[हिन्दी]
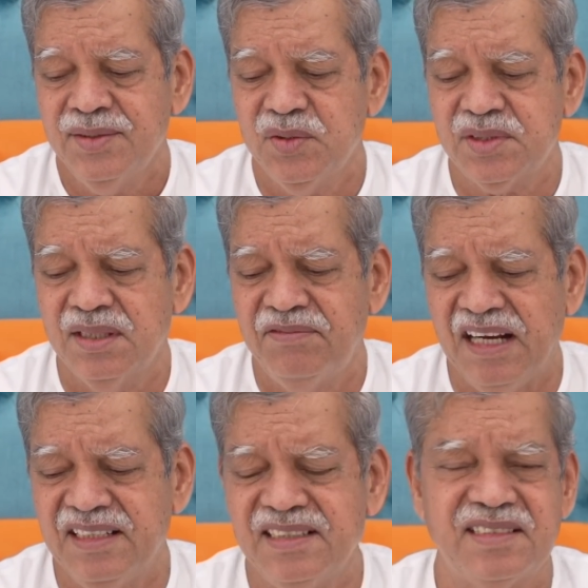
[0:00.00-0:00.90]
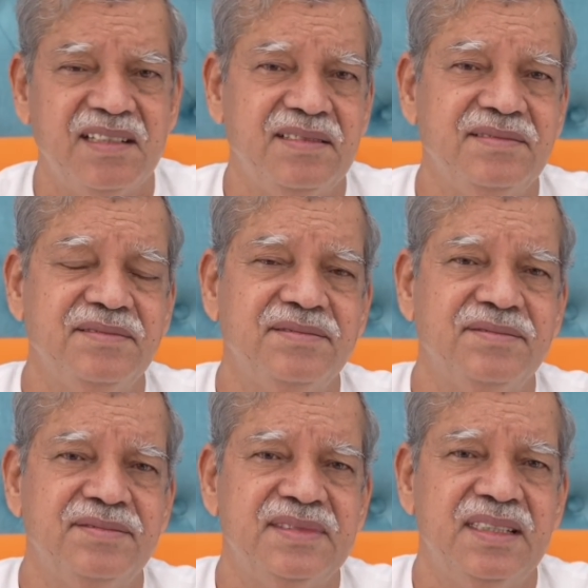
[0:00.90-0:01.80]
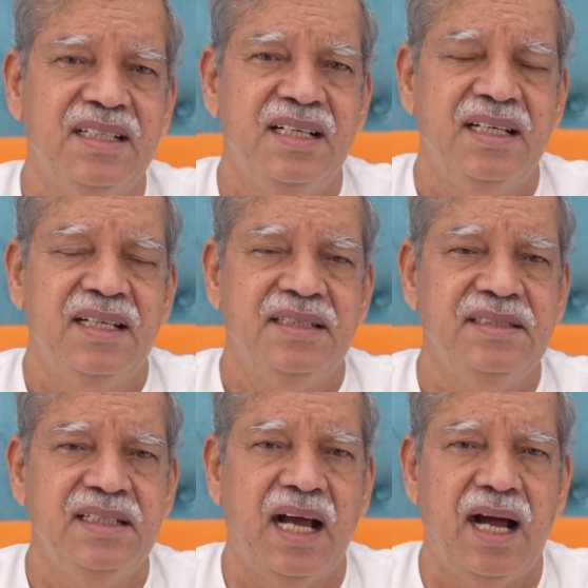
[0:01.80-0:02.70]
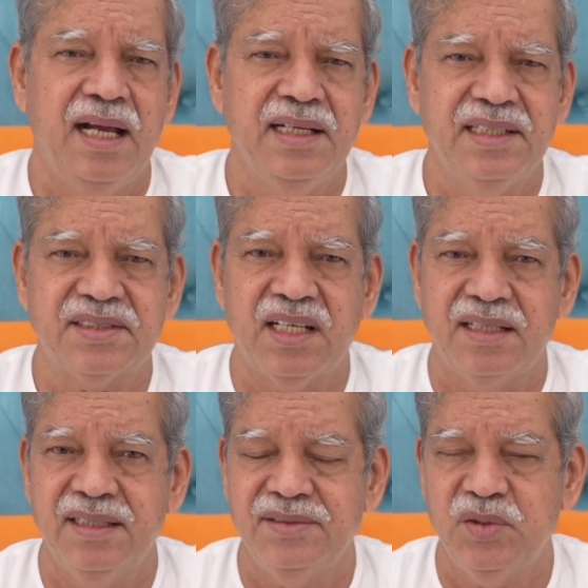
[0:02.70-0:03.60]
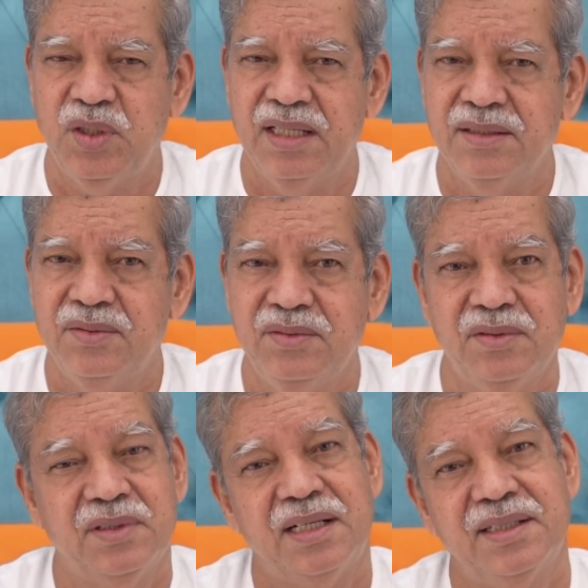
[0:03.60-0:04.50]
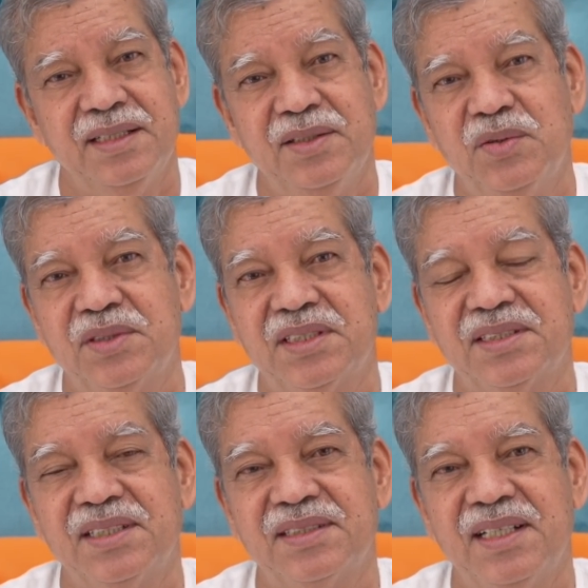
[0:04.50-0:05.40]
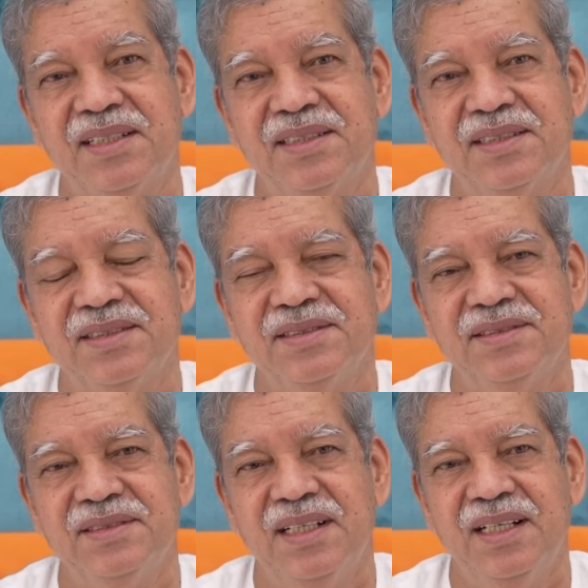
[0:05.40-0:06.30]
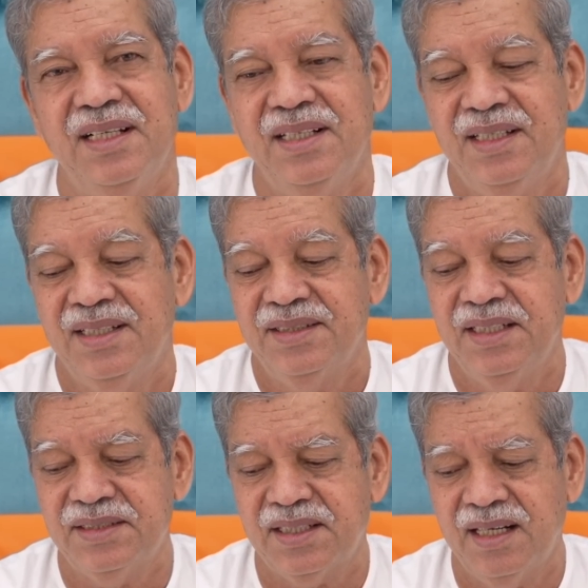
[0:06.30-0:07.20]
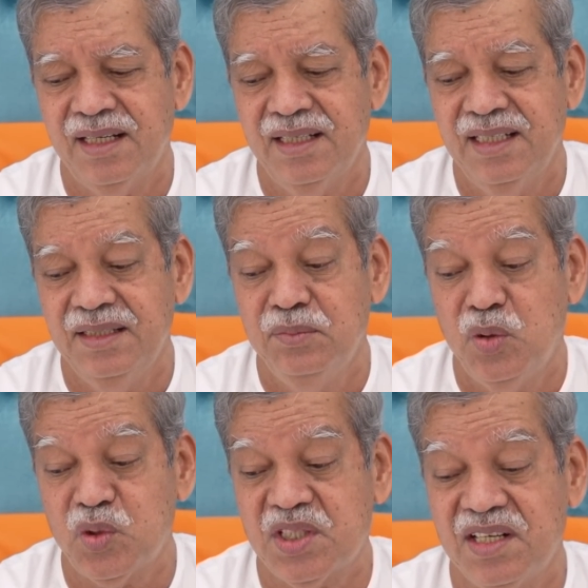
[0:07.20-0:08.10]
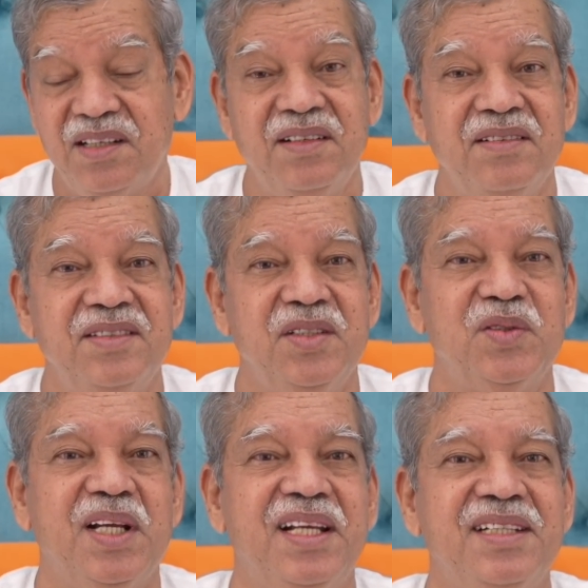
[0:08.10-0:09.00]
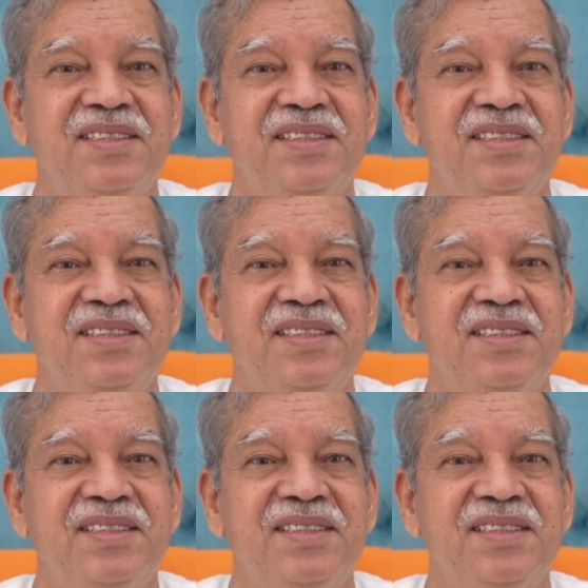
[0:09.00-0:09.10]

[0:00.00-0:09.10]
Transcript: दूसरा फाइनेंशियल ये आय के साधन जो है उनको काटने की कोशिश करता है तीसरा इमोशनल युद्ध है